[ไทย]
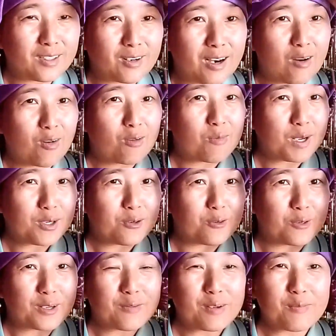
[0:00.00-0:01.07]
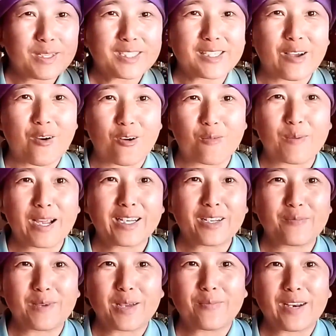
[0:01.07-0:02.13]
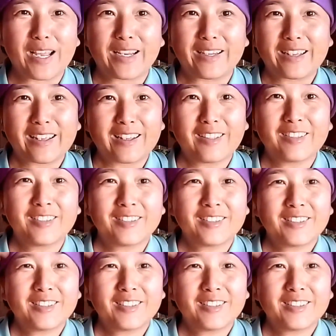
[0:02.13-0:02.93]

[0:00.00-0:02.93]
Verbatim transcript: เดี๋ยวเราลองมาดูนะคะ มันจะออกมาในแบบไหนนะคะ